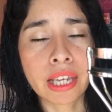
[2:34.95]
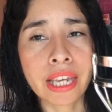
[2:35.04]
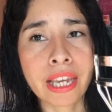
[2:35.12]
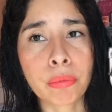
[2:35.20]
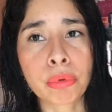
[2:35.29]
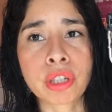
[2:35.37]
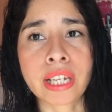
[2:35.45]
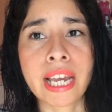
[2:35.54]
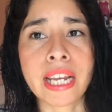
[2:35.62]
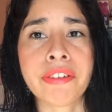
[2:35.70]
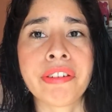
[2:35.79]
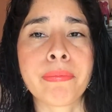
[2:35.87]
Eh,
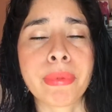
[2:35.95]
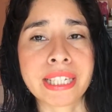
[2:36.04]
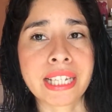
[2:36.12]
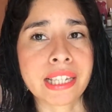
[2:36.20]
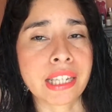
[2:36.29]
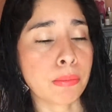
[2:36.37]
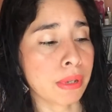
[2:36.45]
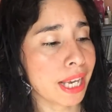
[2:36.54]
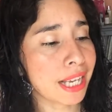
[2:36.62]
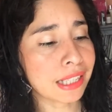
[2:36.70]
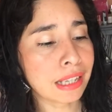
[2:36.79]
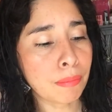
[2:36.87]
busqué en la farmacia
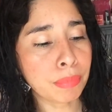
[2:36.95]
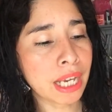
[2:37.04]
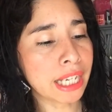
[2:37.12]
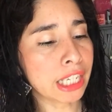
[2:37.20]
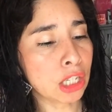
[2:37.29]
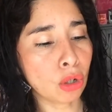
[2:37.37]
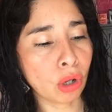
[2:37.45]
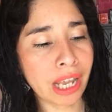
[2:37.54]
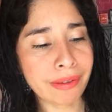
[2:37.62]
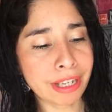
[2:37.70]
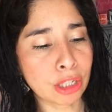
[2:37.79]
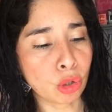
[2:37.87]
CVS también y no
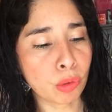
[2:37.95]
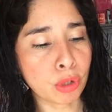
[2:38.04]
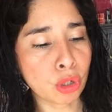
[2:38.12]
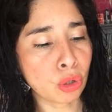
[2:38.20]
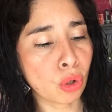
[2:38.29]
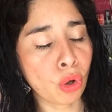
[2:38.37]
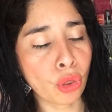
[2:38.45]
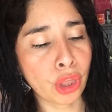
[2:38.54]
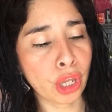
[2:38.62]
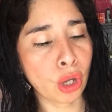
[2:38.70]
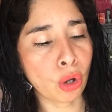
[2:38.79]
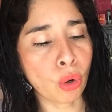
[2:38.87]
la he visto. He visto
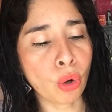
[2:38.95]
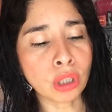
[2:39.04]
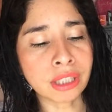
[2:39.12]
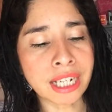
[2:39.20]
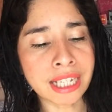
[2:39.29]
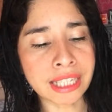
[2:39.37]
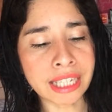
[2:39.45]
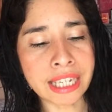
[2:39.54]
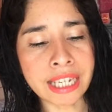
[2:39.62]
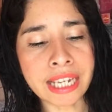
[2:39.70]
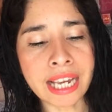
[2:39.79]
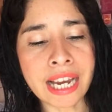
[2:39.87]
de otras
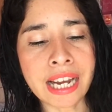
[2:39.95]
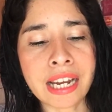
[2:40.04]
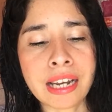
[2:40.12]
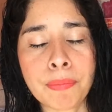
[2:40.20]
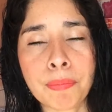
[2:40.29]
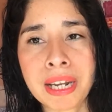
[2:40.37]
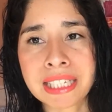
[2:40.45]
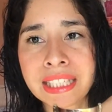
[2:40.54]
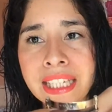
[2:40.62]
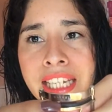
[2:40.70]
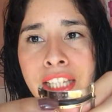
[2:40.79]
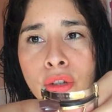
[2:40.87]
y el
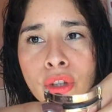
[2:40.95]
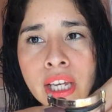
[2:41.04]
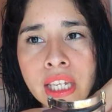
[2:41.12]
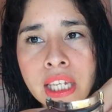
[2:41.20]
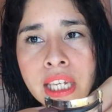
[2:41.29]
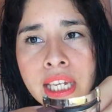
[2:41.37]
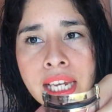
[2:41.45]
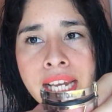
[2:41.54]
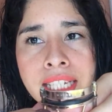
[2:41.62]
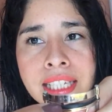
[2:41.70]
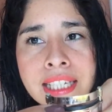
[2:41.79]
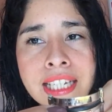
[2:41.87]
plastiquito de aquí
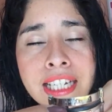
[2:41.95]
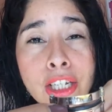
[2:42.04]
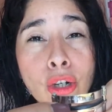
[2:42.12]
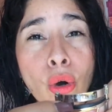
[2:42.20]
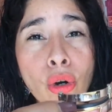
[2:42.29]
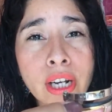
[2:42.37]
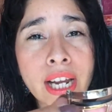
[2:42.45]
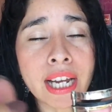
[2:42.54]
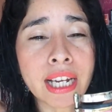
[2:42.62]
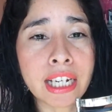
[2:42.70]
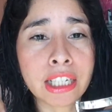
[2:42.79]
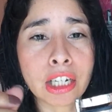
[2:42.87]
es de
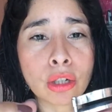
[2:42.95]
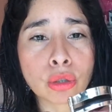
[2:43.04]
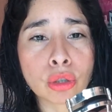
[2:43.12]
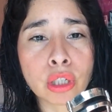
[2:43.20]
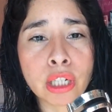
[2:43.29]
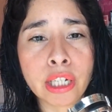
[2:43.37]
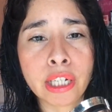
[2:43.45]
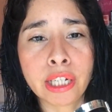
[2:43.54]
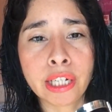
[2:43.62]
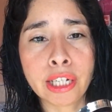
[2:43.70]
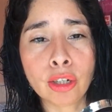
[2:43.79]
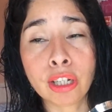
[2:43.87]
silicona, el de los,
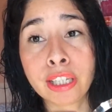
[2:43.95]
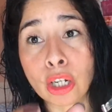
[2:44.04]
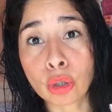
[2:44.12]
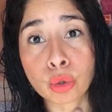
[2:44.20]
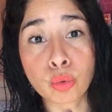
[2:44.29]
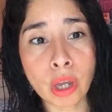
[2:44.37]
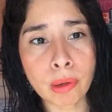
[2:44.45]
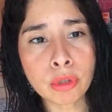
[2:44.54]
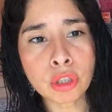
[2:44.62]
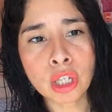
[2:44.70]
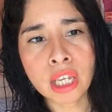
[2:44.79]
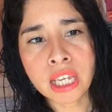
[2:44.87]
eh, el de los
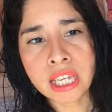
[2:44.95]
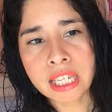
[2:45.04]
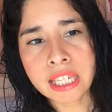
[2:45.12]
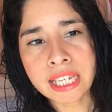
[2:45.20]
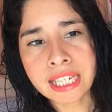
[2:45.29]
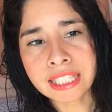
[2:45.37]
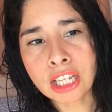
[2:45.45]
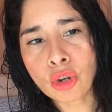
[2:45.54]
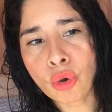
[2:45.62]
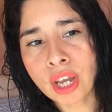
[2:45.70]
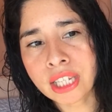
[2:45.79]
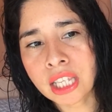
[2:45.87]
nuevos. Y este
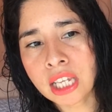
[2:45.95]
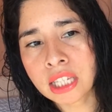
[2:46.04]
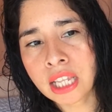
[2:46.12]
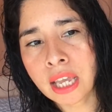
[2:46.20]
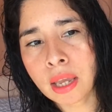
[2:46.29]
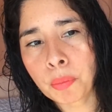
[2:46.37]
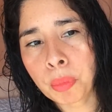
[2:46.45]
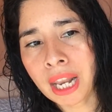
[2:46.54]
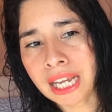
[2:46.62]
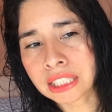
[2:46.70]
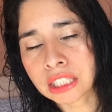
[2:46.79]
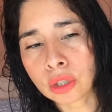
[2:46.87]
no, este es de
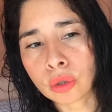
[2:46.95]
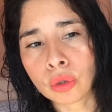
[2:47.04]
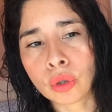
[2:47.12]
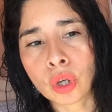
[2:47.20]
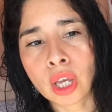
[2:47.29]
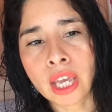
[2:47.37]
plástico.